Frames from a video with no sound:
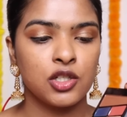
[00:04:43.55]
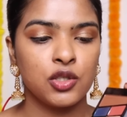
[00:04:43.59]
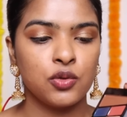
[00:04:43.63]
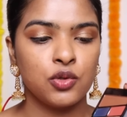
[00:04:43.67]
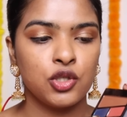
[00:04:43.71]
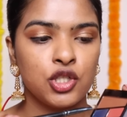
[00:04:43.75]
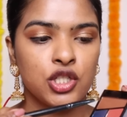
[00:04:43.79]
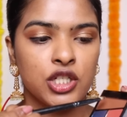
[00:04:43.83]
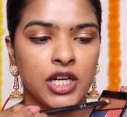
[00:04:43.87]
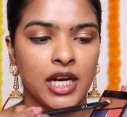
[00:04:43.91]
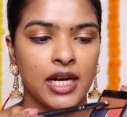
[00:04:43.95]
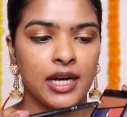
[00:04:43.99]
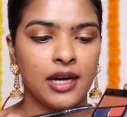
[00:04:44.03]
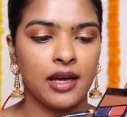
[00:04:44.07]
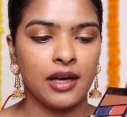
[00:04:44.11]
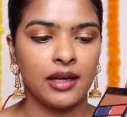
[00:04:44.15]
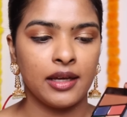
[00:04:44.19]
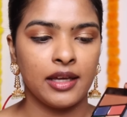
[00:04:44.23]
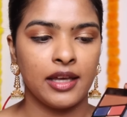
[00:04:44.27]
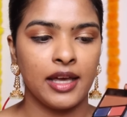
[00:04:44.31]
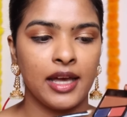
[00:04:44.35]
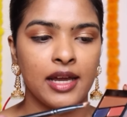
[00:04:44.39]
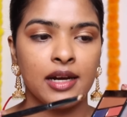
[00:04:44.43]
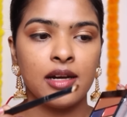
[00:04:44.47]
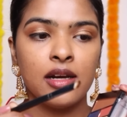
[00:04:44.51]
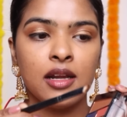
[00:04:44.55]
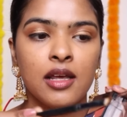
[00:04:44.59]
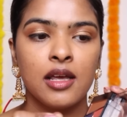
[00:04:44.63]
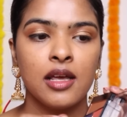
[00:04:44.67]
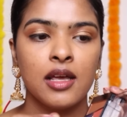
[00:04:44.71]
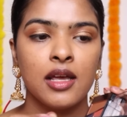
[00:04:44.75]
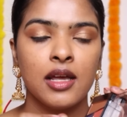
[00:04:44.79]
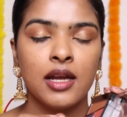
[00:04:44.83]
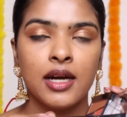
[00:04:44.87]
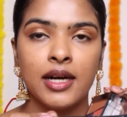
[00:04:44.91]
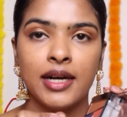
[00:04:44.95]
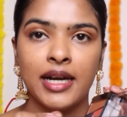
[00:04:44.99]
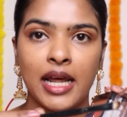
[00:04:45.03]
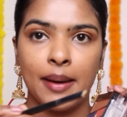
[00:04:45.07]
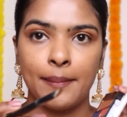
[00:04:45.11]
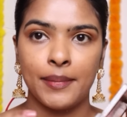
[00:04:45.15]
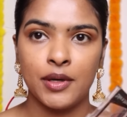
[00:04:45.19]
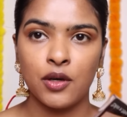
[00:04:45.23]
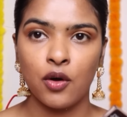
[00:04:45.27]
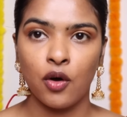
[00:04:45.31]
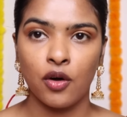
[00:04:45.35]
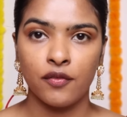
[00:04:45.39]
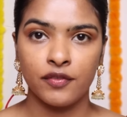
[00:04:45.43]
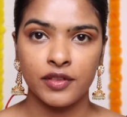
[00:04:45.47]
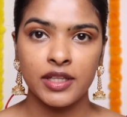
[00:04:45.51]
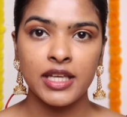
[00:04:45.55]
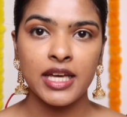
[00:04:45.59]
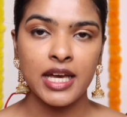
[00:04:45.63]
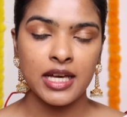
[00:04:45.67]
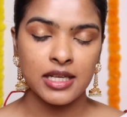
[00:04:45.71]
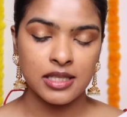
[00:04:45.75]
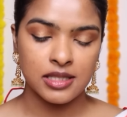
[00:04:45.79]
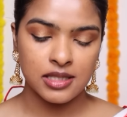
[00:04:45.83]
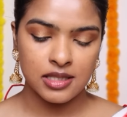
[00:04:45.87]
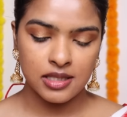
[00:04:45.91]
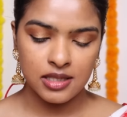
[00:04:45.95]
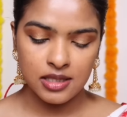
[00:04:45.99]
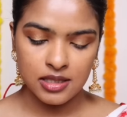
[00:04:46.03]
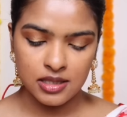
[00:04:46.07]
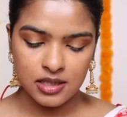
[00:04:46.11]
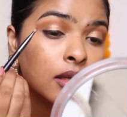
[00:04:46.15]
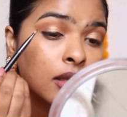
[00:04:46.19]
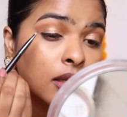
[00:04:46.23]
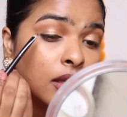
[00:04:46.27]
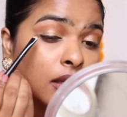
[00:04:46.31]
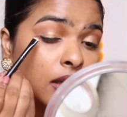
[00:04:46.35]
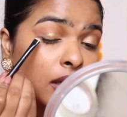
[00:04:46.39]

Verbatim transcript: to shade again, tapping off the excess.